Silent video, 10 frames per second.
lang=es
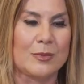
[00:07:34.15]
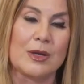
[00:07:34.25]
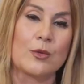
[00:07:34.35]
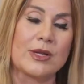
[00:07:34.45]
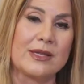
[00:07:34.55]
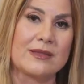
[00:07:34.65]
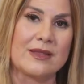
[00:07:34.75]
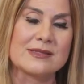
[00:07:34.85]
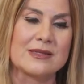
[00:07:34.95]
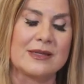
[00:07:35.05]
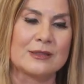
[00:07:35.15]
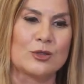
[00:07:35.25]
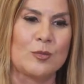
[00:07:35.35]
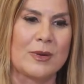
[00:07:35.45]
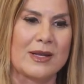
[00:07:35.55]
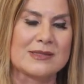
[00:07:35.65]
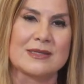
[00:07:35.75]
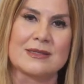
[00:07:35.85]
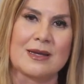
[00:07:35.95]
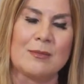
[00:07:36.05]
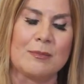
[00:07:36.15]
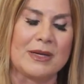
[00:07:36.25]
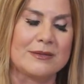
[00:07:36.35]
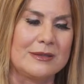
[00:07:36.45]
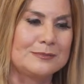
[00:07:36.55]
por la buena gente de Selectos para hacer esta campaña.